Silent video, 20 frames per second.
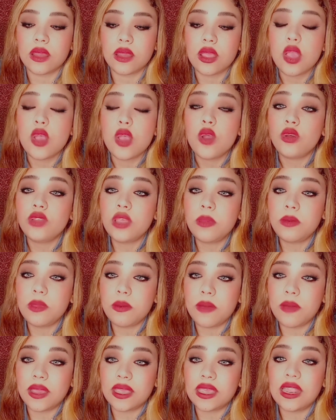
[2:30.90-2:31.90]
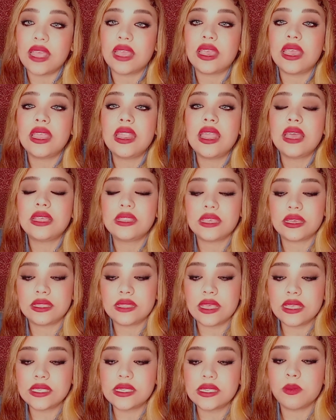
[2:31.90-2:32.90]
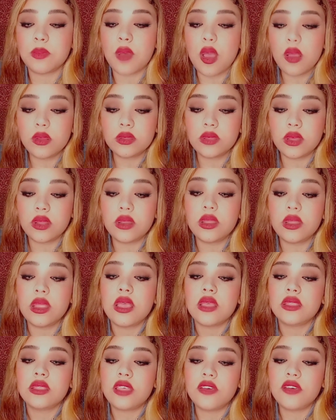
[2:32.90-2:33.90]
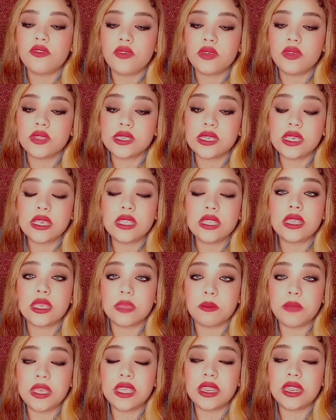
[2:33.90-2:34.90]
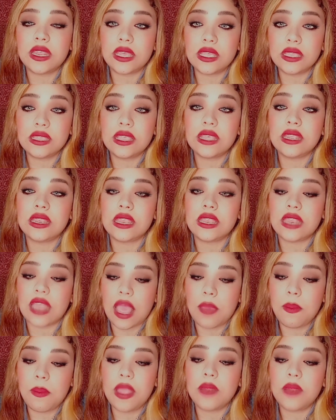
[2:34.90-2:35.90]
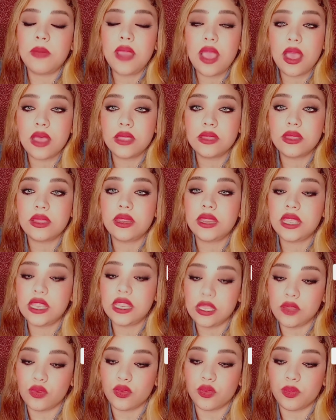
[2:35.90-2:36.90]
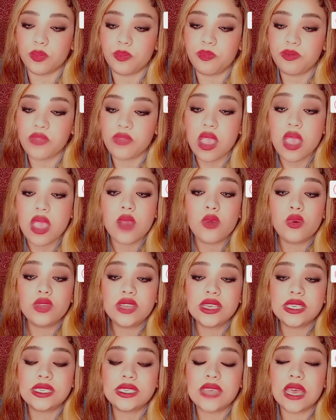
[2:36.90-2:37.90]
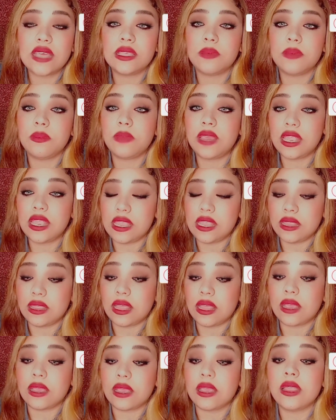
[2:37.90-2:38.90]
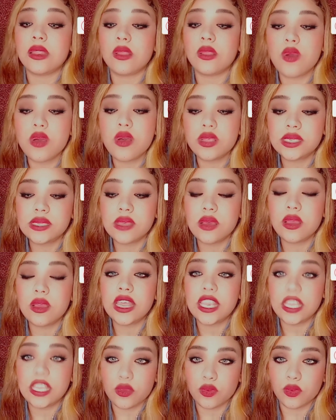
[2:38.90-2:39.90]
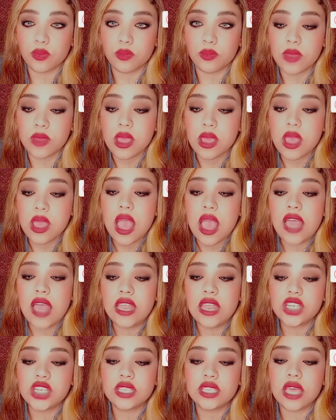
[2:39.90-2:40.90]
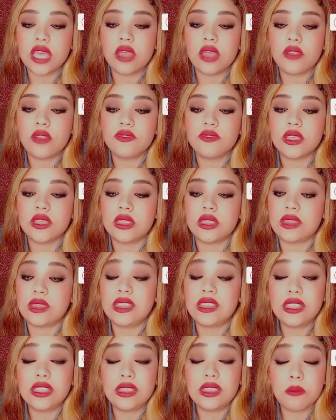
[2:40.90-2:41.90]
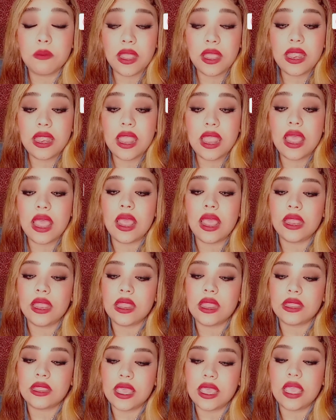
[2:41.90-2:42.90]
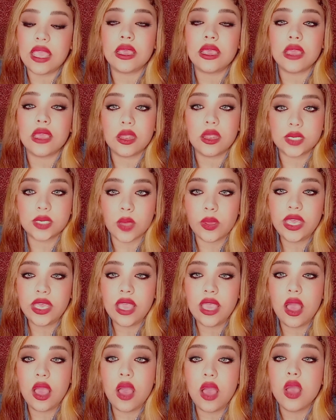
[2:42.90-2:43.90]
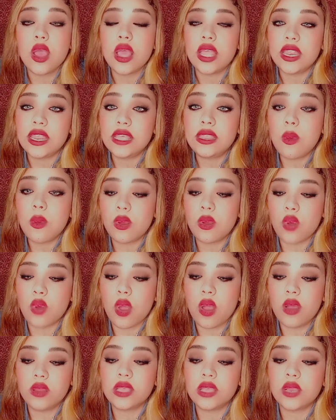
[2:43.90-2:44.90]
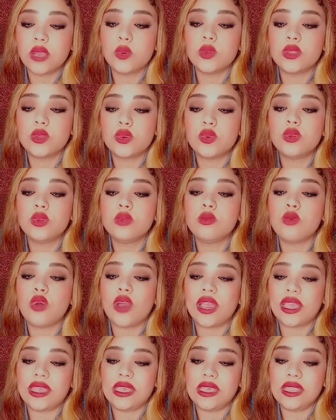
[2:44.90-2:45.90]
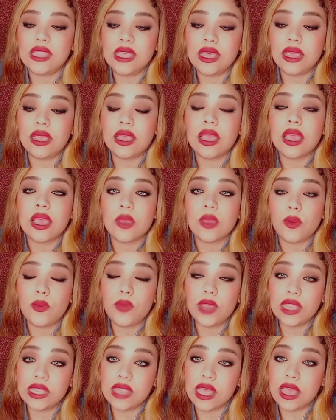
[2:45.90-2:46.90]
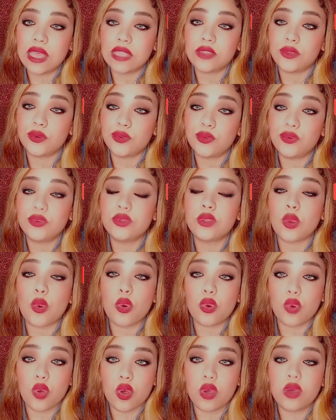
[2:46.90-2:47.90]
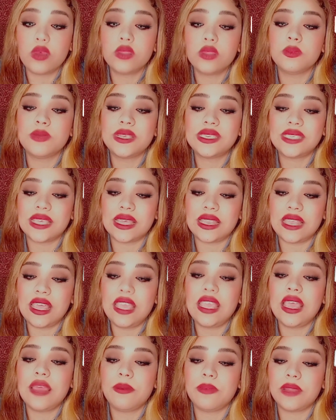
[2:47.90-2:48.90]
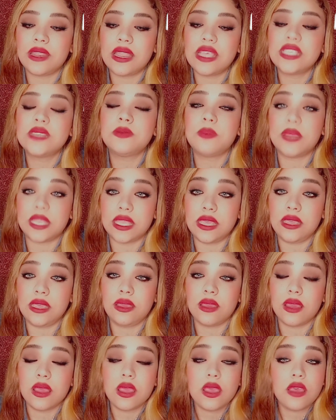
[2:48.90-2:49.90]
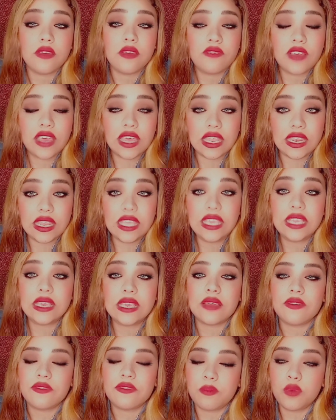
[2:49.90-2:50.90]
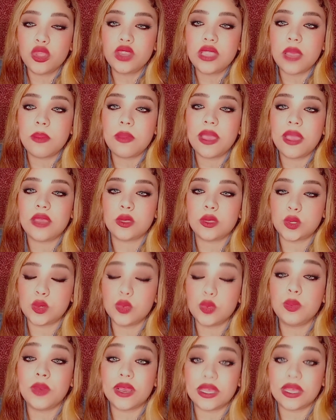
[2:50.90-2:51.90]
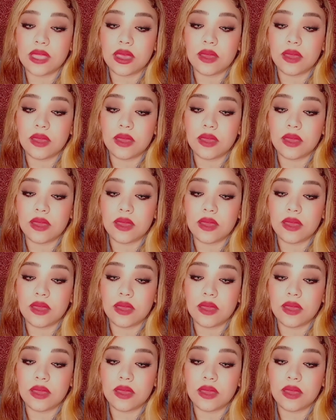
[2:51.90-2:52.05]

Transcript: وده بيمكنك انك تكتسب اكتر تفاصيل كبيرة جدا للعمل بحذر اليوم وتستخدم كلمة الخاصة اليوم علشان تعرف تتبنى النتائج الصحيحة لتوقعاتك وتكون مؤيدك وإنها تكون توقعات مثالية بالنسبة ليك فخليك متبع أسلوبك ده